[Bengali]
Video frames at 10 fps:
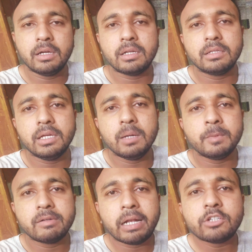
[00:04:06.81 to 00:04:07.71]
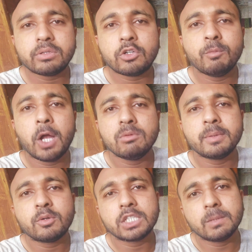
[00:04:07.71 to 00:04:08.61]
এটা দিয়ে আপনি রানিং শুটটা খুব
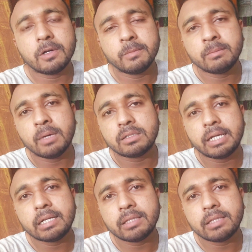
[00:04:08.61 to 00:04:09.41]
ভালোভাবে করতে পারবেন বাট